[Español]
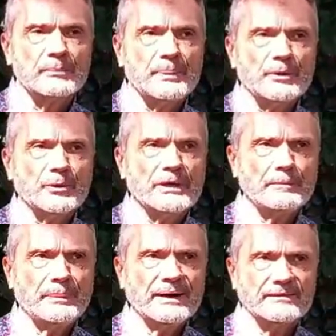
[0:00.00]
Pero ¿qué
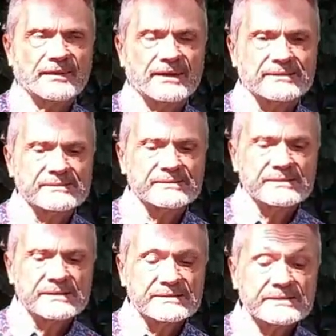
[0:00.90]
pasa?
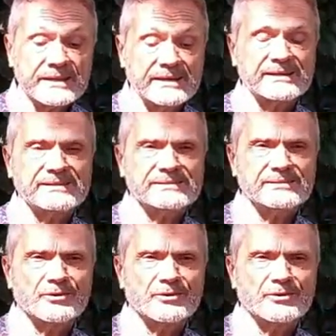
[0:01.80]
Ceres